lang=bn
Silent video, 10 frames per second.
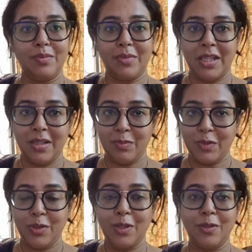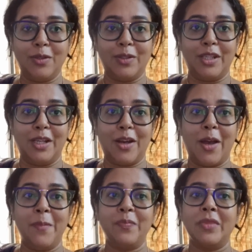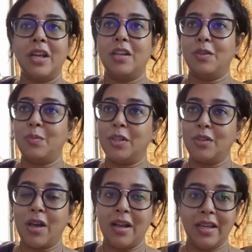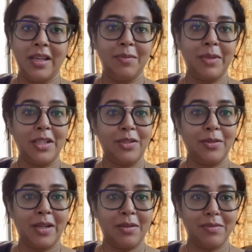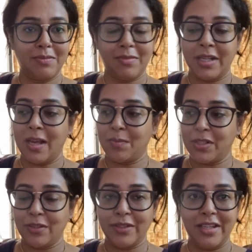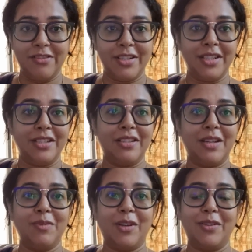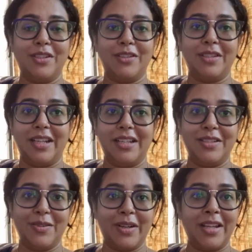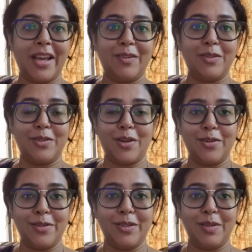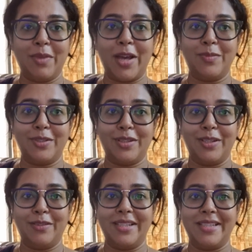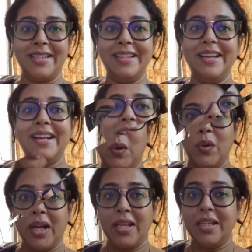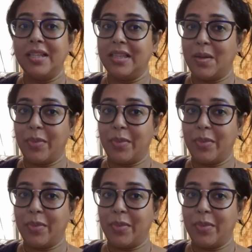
মানে মূর্তিও তৈরি হয় আর তোমরা তো আগেই মানে ঢোকার মানে আমরা যখন এন্ট্রি নিচ্ছিলাম তখনই তো দেখলে যে ওখানে এখনও সরস্বতী মায়ের মূর্তি রয়েছে ওখানে গীতা